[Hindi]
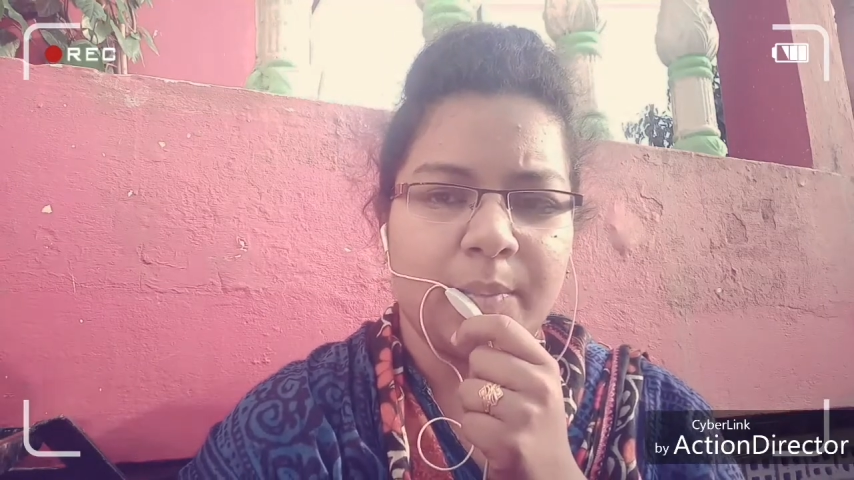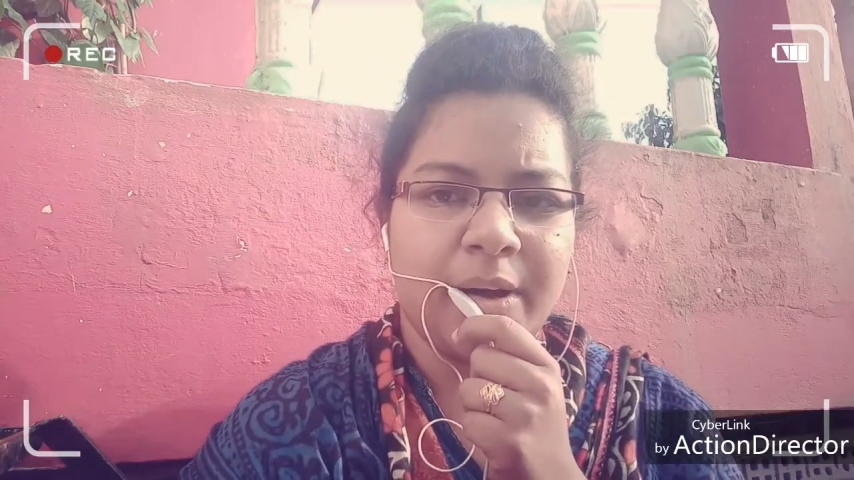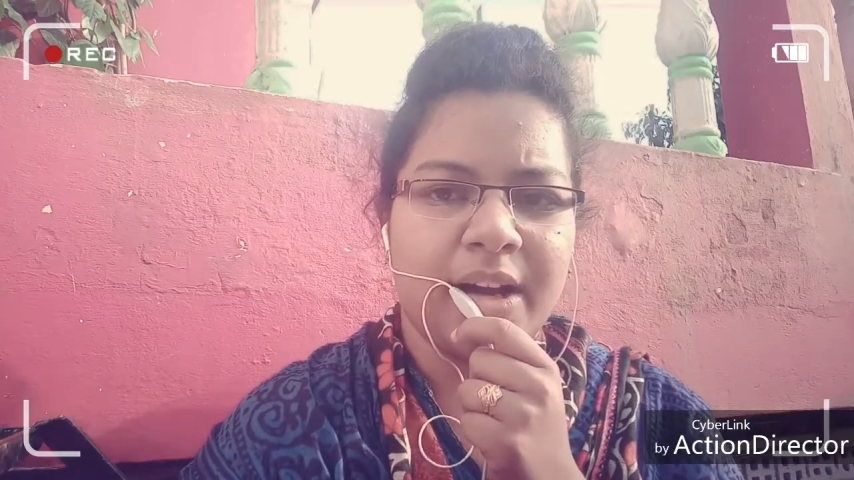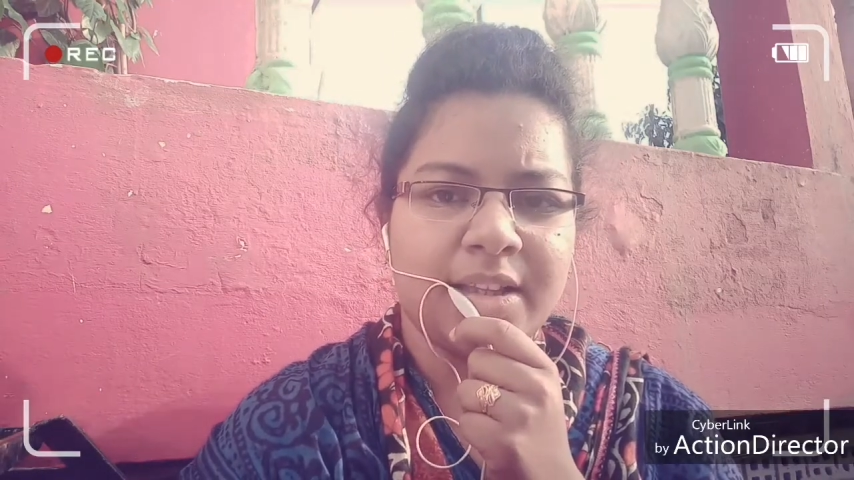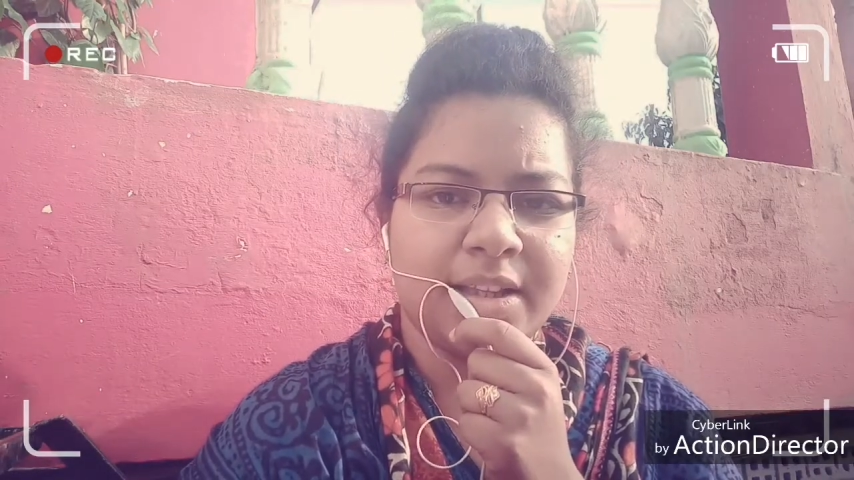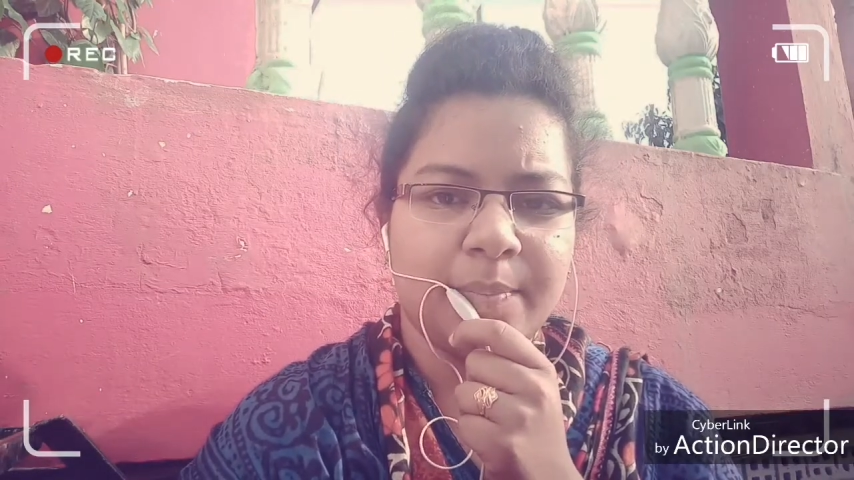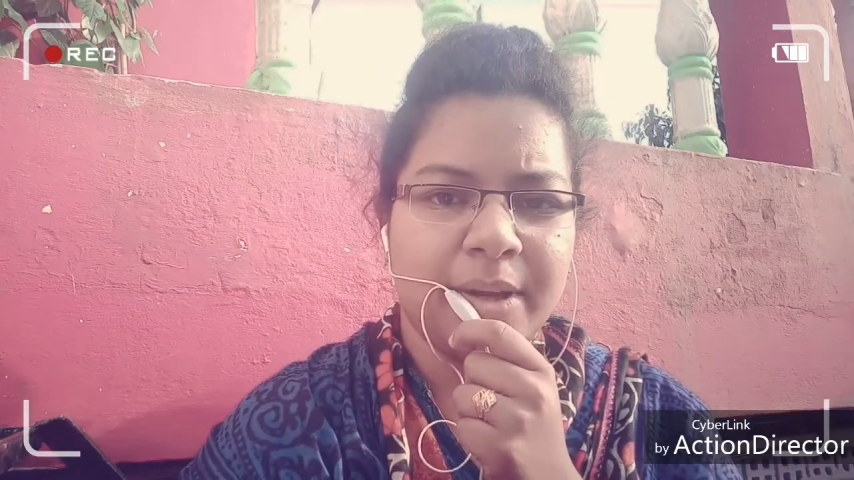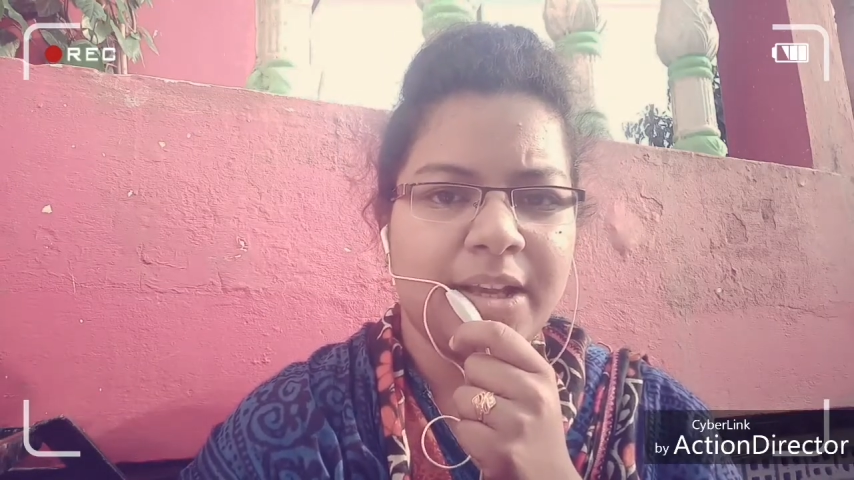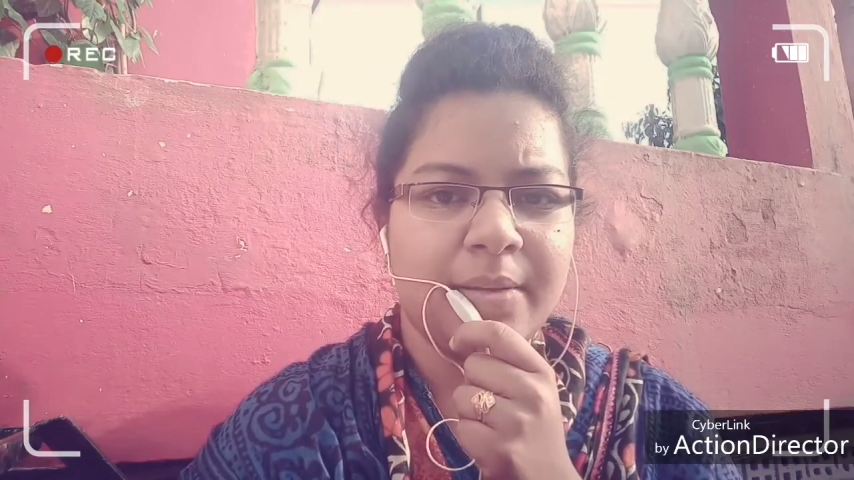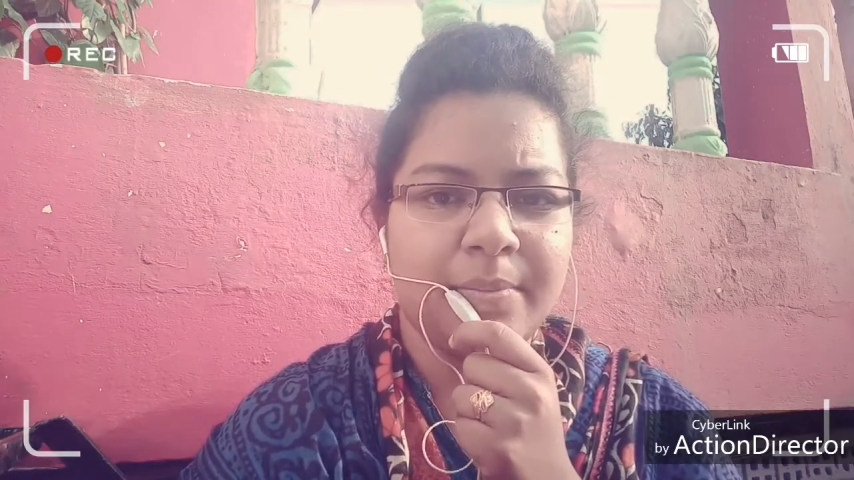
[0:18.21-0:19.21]
और भारत की
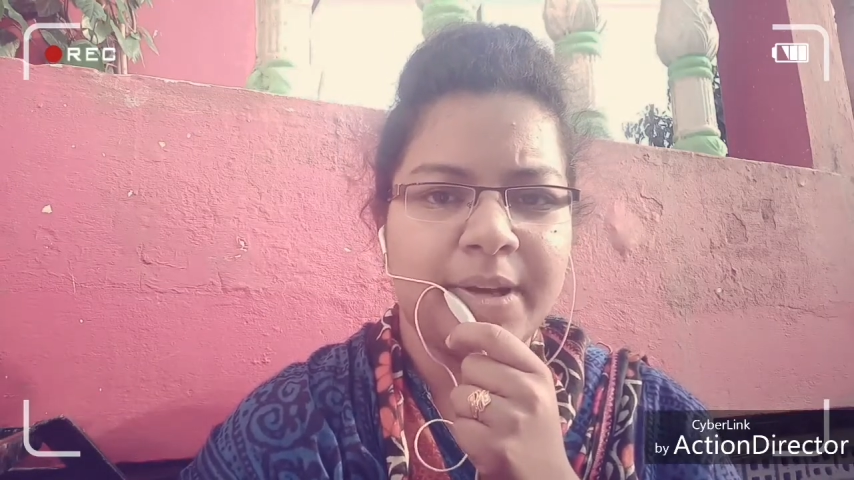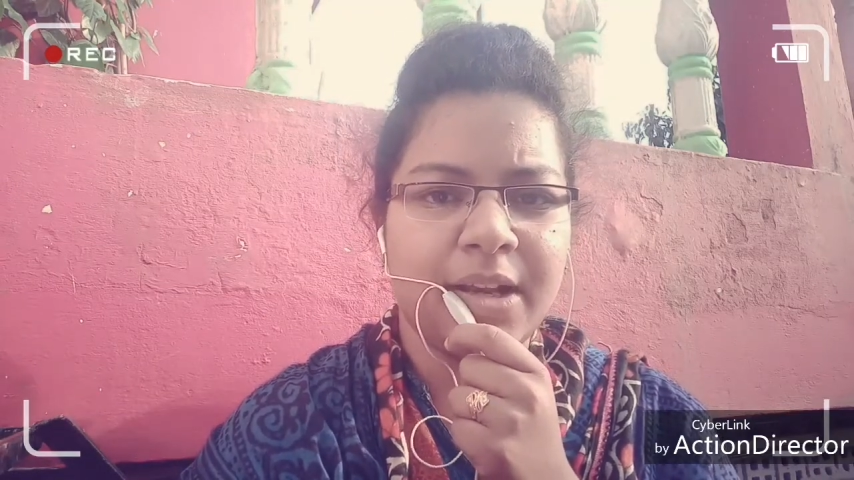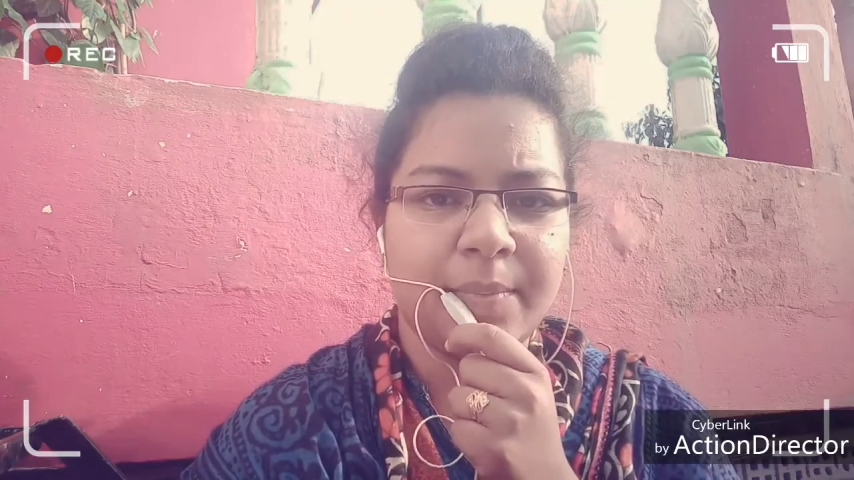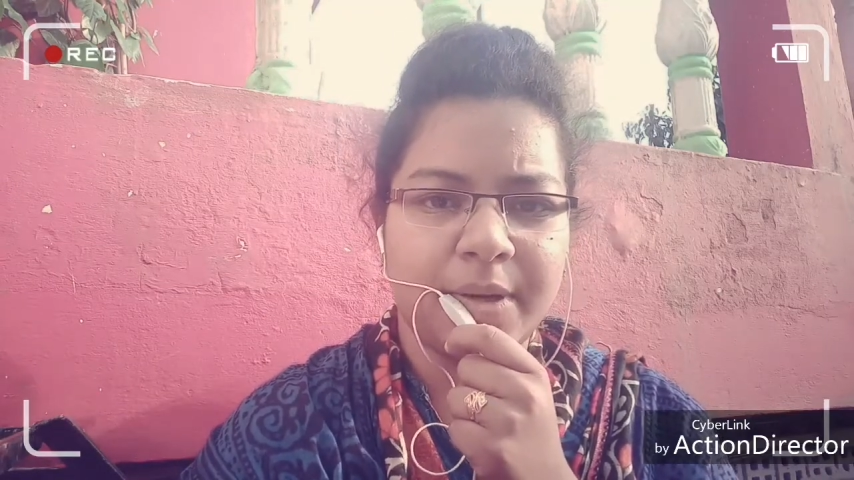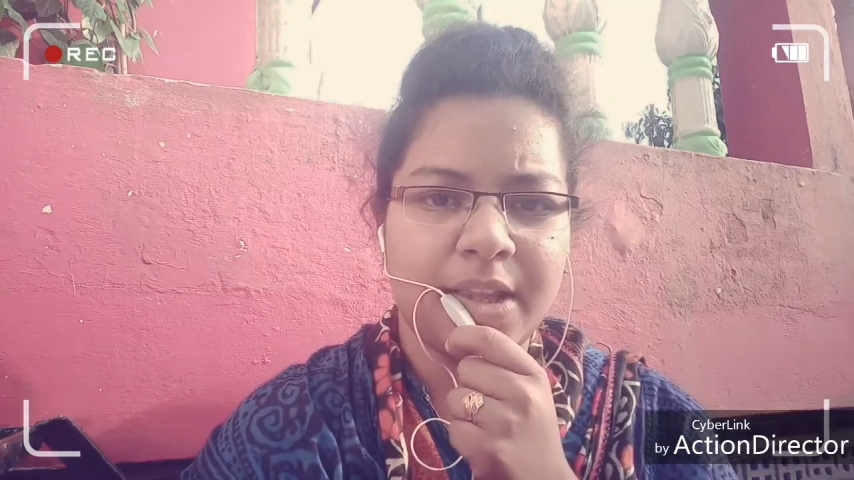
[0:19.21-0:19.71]
पहली महिला